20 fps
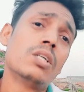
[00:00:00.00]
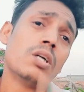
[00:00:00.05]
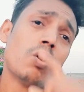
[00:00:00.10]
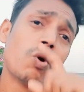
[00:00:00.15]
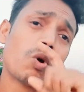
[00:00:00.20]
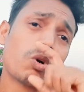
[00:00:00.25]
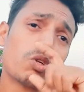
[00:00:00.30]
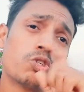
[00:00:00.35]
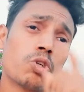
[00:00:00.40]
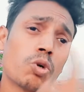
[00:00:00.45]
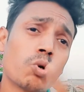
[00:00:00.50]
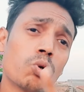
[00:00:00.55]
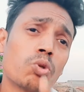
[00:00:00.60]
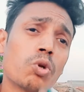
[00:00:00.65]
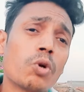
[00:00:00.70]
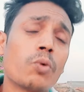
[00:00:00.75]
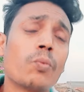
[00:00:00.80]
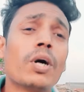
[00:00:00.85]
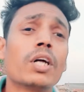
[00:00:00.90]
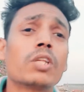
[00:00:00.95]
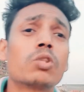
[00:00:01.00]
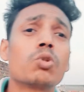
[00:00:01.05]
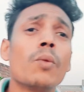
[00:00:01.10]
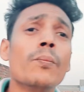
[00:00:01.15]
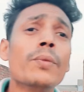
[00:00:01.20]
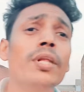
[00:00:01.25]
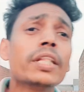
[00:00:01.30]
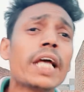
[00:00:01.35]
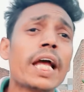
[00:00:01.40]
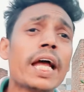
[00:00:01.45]
और जरूर दूंगा तो
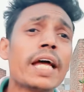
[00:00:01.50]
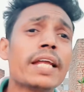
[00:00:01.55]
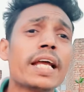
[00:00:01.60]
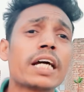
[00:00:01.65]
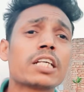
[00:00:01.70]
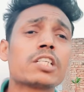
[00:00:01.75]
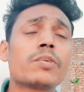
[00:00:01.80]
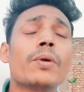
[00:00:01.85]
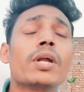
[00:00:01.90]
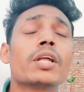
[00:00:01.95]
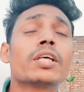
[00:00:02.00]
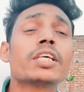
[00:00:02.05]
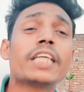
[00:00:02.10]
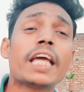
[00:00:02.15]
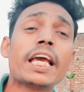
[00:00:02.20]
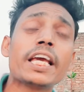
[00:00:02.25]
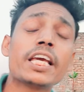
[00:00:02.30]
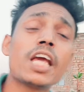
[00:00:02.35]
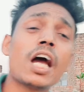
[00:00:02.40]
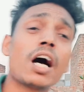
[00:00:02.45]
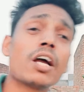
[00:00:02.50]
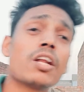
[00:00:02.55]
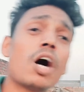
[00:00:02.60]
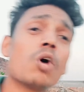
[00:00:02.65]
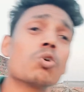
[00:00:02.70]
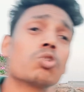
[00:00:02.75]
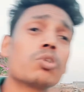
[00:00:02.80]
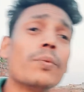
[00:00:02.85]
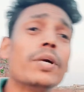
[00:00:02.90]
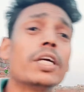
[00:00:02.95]
मिलते हैं नेक्स्ट मैंने यही
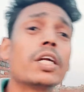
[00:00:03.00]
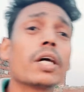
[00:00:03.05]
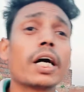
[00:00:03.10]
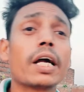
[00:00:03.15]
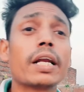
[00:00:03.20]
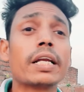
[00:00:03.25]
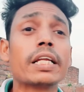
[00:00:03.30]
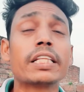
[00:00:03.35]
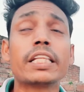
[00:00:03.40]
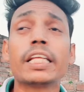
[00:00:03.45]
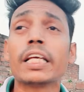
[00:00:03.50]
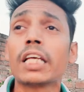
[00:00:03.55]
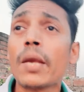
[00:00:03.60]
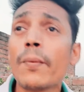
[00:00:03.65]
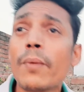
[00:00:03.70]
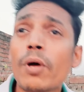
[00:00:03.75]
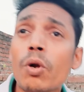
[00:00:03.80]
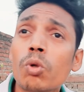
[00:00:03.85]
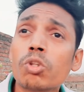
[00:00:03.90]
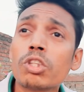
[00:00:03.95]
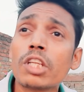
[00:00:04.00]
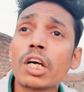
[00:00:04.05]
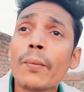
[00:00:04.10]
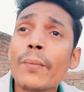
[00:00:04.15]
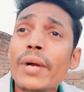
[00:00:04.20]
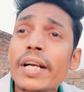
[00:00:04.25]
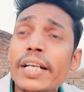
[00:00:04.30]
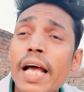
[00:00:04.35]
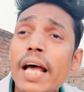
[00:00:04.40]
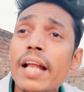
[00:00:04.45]
अनाउंसमेंट करनी थी कि मैं रोहतक
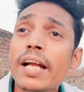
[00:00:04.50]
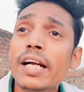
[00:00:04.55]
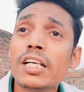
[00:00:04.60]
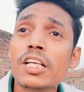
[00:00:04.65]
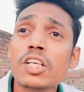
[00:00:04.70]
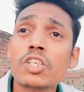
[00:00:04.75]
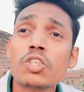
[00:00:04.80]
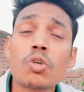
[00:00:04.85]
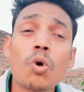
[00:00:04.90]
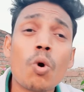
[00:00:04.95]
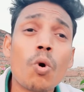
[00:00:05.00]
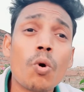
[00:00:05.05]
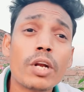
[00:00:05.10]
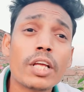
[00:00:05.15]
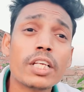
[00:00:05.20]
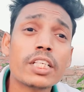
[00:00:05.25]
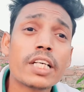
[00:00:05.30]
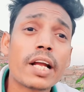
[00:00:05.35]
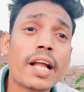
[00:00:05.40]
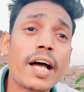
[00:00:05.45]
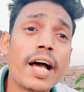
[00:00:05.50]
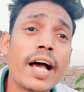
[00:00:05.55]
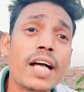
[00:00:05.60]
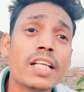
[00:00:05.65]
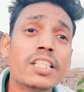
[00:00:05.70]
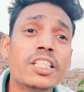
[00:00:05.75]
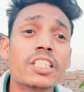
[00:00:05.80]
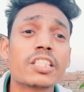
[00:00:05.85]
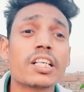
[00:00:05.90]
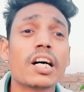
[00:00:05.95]
में टैलेंट शो होने जा रहा है
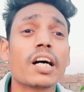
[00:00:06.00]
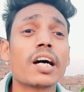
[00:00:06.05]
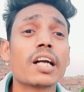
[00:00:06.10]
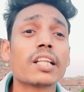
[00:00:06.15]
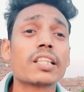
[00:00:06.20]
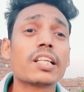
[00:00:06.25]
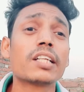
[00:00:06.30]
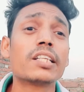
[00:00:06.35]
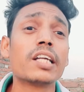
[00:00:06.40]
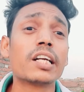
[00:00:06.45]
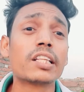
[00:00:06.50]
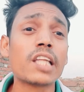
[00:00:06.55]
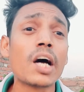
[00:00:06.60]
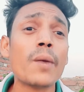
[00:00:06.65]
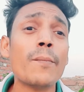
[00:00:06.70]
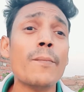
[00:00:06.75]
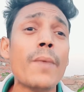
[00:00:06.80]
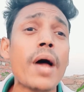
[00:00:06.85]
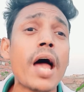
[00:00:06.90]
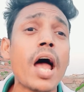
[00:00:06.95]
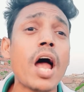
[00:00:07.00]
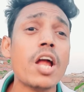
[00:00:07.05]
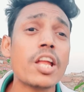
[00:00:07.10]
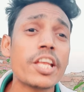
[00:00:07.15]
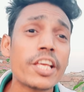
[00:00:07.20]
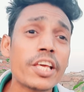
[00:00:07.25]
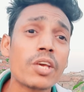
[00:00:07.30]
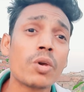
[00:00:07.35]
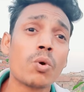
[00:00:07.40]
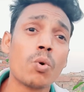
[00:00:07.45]
जिसका करता थरता मैं
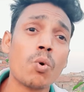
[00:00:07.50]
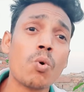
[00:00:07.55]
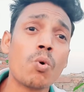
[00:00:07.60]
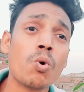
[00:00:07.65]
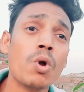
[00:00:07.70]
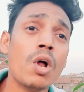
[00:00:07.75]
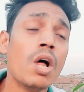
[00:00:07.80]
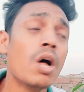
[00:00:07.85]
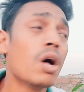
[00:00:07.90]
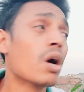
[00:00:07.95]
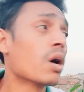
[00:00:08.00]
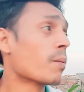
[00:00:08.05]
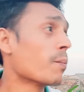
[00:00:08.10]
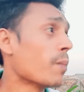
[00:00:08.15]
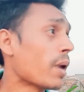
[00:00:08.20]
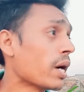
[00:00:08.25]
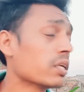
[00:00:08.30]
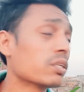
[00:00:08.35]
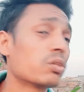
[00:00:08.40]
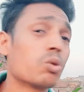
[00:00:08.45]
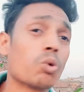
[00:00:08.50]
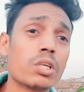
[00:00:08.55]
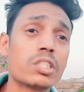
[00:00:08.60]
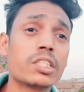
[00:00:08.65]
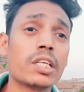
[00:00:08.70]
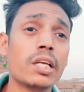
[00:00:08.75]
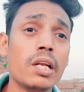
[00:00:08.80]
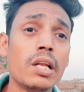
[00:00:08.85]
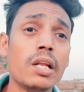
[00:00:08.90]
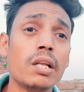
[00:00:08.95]
ही हूँ भाई थोड़े
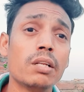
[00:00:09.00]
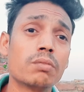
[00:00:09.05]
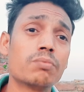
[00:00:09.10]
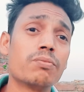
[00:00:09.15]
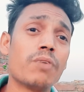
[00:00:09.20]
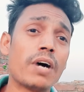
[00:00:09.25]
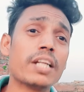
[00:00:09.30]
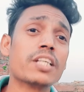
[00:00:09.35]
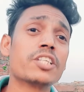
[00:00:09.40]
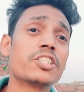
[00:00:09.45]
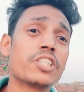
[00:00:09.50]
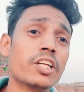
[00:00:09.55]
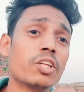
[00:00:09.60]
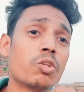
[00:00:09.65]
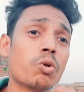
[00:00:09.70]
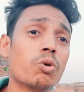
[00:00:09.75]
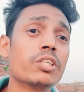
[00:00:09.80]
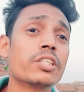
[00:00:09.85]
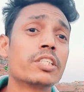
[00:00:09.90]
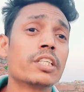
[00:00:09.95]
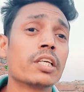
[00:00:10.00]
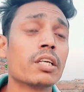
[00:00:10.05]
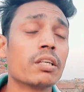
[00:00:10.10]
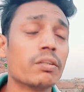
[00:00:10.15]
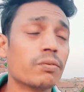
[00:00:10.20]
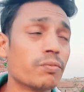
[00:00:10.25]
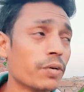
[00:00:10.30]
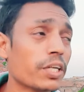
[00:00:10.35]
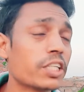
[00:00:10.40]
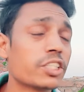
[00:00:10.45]
से फाइनेंशियली थोड़ी सी
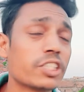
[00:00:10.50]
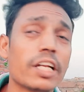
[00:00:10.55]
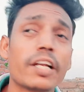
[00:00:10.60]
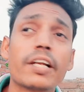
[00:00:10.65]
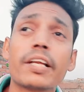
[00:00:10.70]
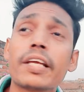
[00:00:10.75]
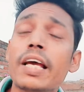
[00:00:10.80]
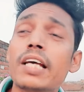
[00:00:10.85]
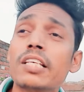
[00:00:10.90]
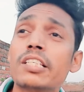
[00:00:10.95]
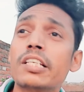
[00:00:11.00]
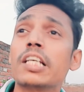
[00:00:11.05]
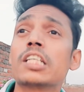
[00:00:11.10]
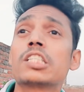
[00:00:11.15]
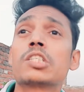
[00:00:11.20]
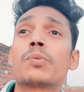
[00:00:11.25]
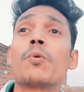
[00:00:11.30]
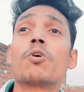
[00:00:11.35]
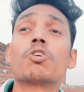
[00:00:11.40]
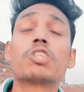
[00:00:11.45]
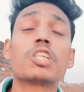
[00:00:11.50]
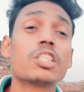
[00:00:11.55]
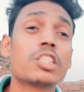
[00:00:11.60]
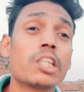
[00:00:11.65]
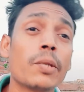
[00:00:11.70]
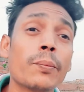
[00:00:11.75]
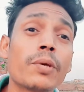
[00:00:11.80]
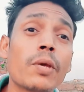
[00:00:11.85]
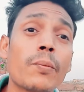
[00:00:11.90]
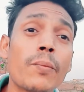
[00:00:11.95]
वीक चल रही है इसलिए
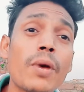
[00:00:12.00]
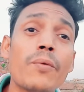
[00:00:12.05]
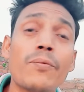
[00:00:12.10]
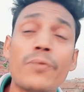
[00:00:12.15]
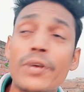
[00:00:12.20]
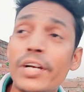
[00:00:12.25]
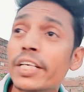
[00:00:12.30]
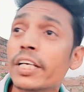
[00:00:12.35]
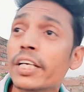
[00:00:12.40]
स्पॉन्सरशिप की मैं वेट